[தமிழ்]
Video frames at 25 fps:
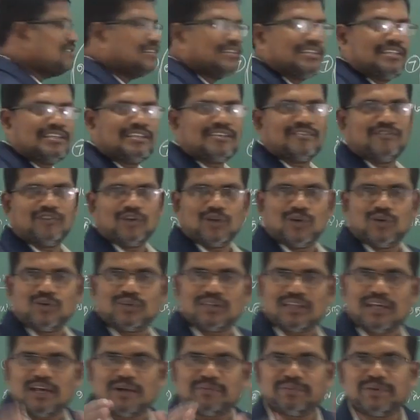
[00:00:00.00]
வந்து
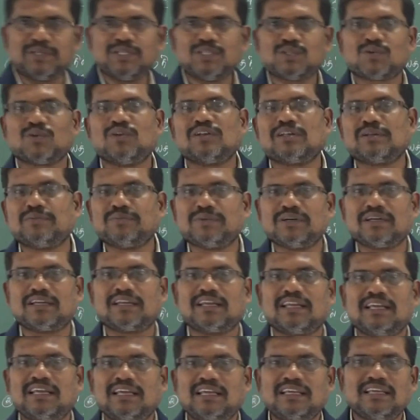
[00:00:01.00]
இவ்வளவுதான் அப்படின்னு சொல்கிற
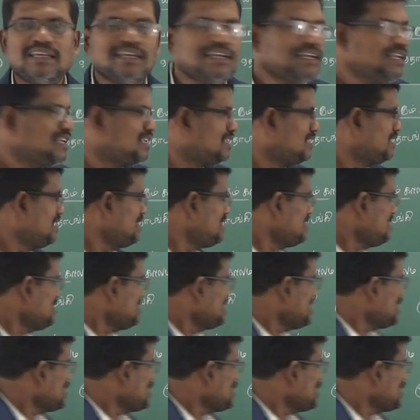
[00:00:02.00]
மாதிரி இந்த